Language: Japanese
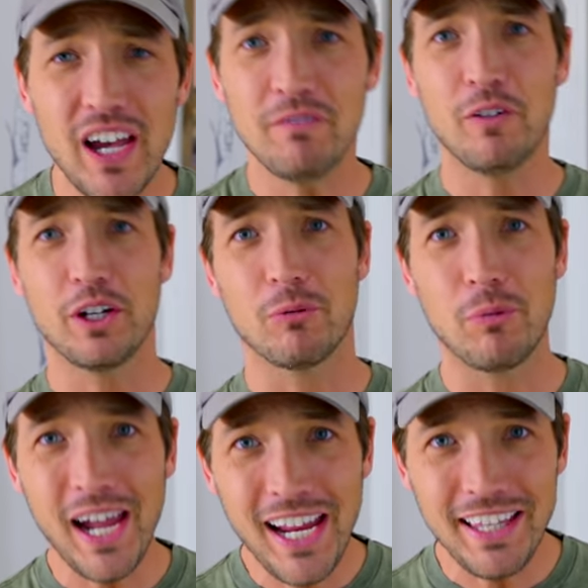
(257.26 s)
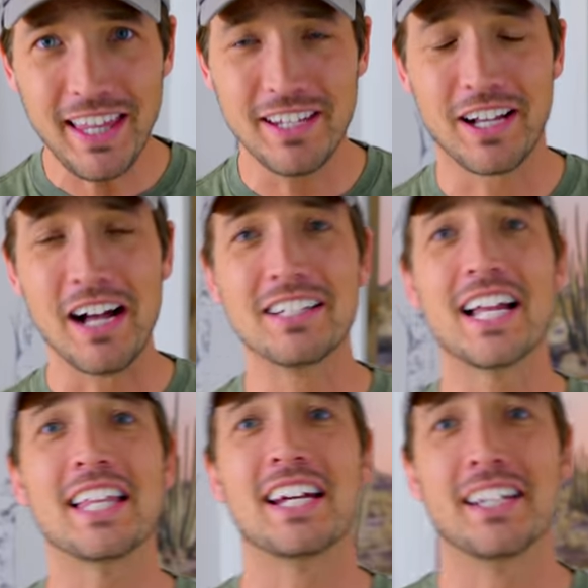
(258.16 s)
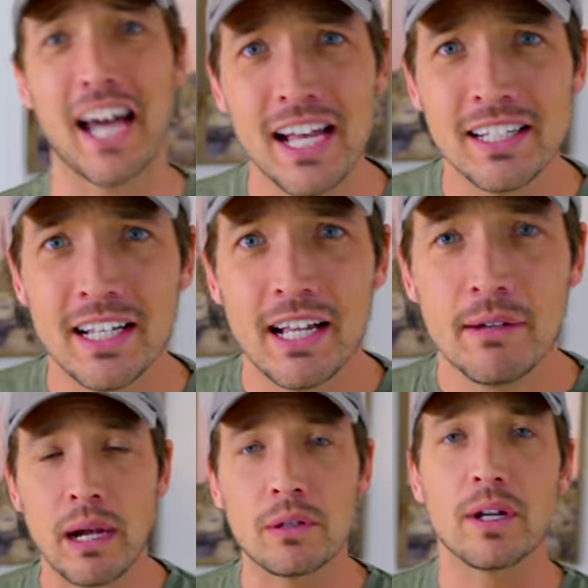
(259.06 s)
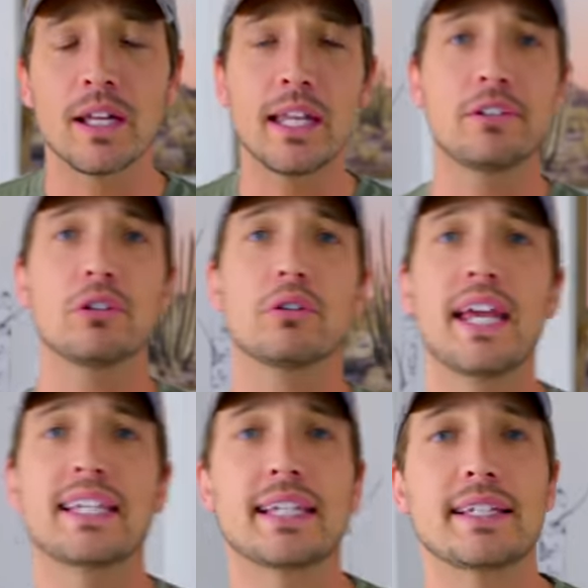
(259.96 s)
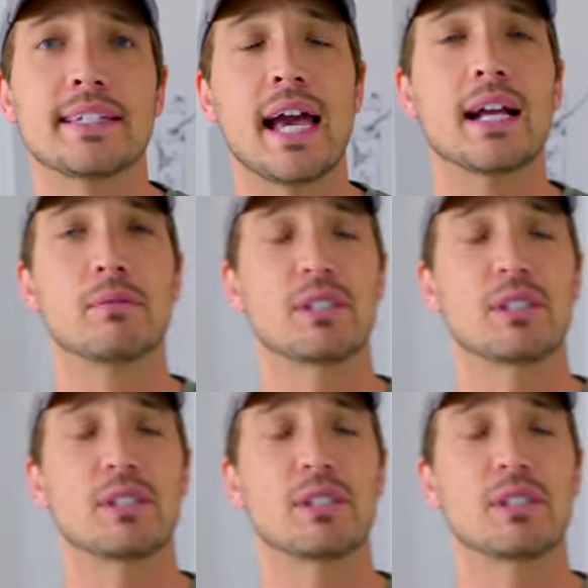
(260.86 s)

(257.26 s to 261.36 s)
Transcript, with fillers: fight for your right! っていう感じなんだよな。まあこれはね、ちょっとね、聞きづらい